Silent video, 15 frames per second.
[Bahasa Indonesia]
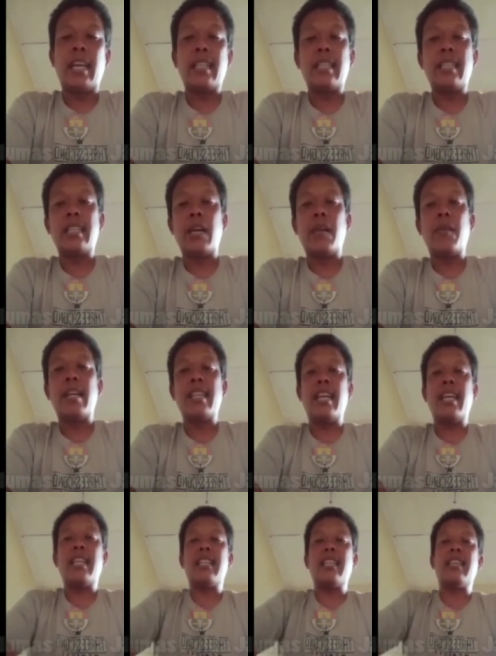yang di
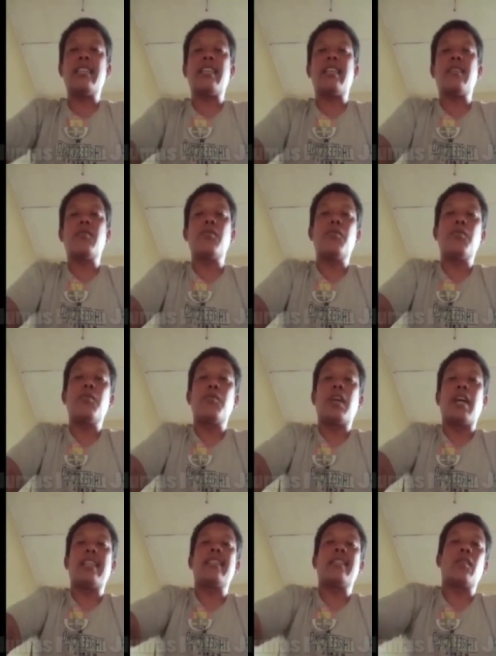Jawanya kita satu
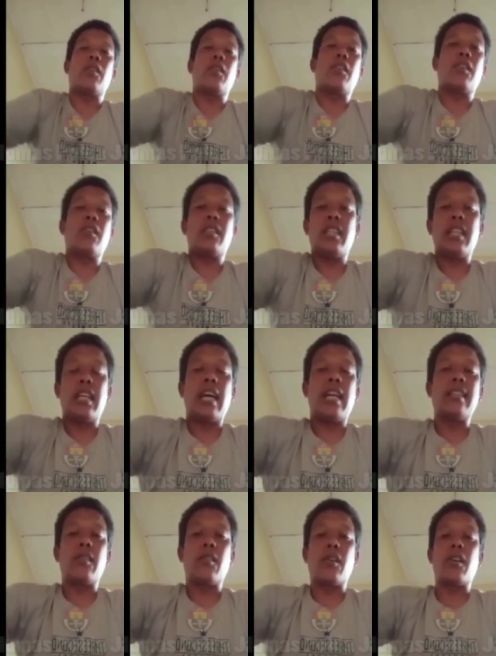kantor di
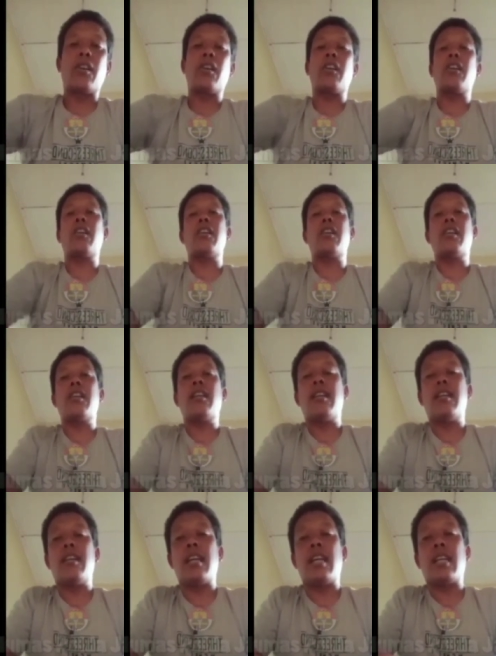kantor
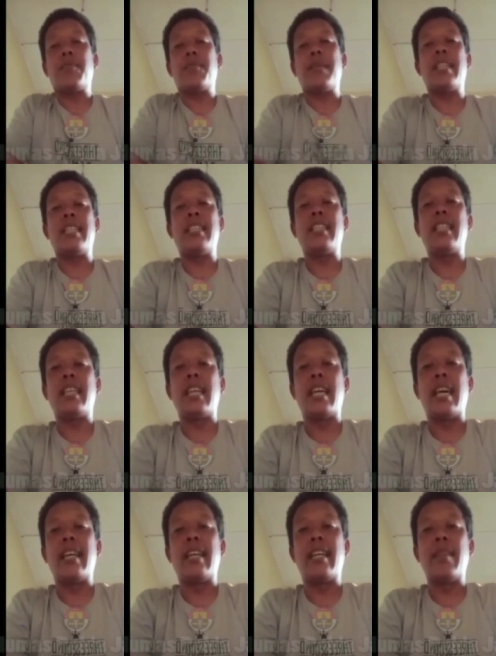ekspedisi
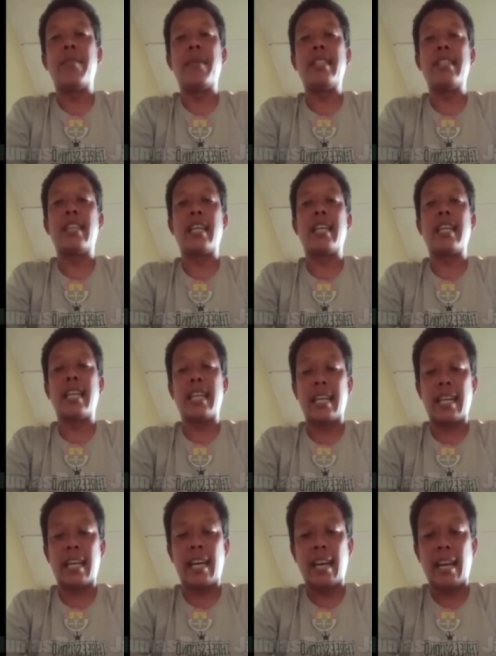GND
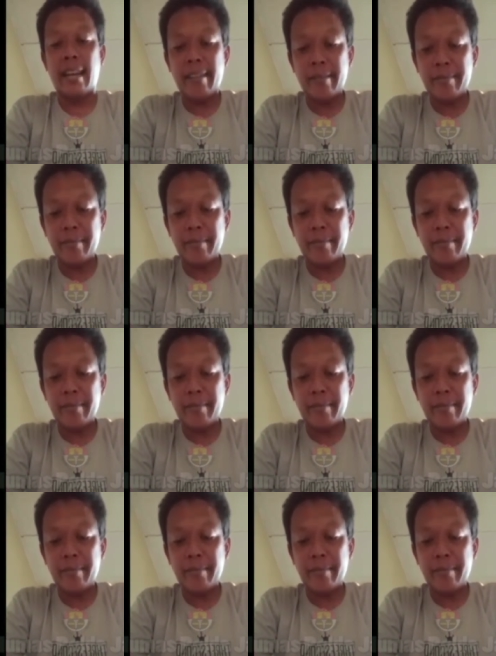Banjarnegara